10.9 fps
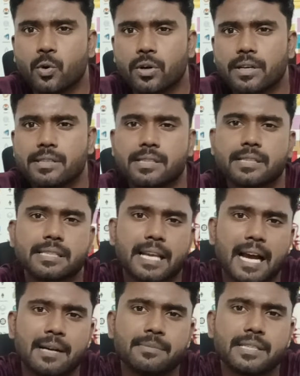டோக்கன்ஸ் அண்ட்
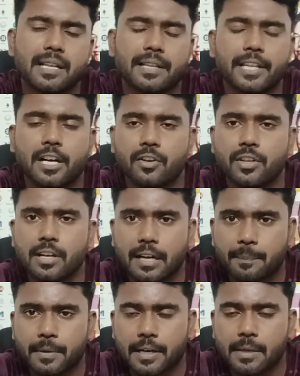ஸ்கேம்ஸ் இதாவது நாங்கள் வந்து
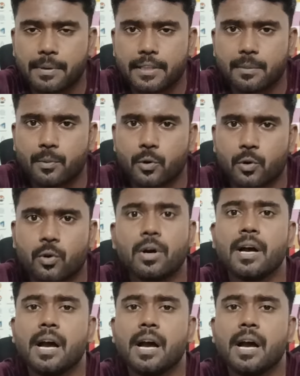கட் கட்டுப்படுத்த போகிறோம்